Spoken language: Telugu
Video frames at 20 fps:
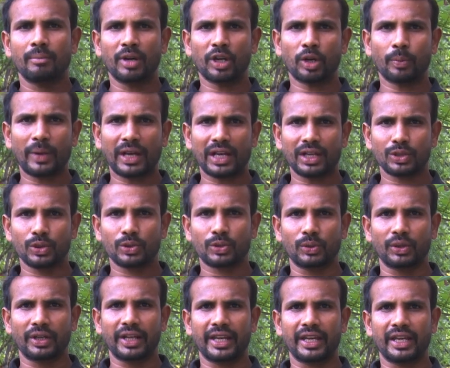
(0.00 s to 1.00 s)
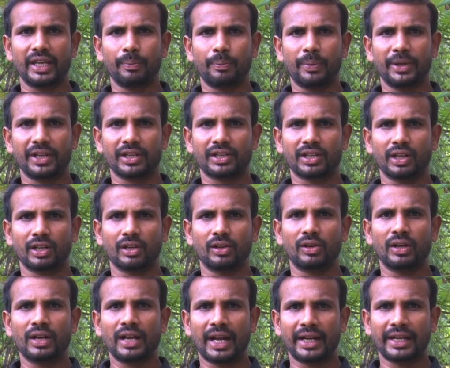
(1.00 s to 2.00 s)
మరోపక్క చూసుకుంటే ఈ
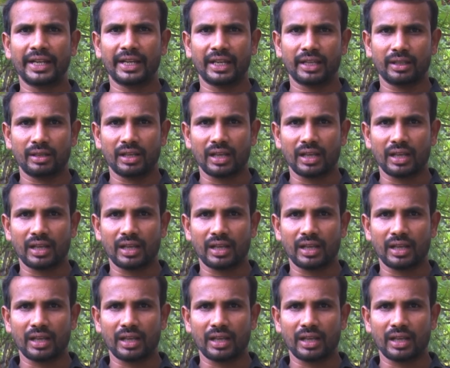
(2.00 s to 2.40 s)
పిటిషన్లో అంటే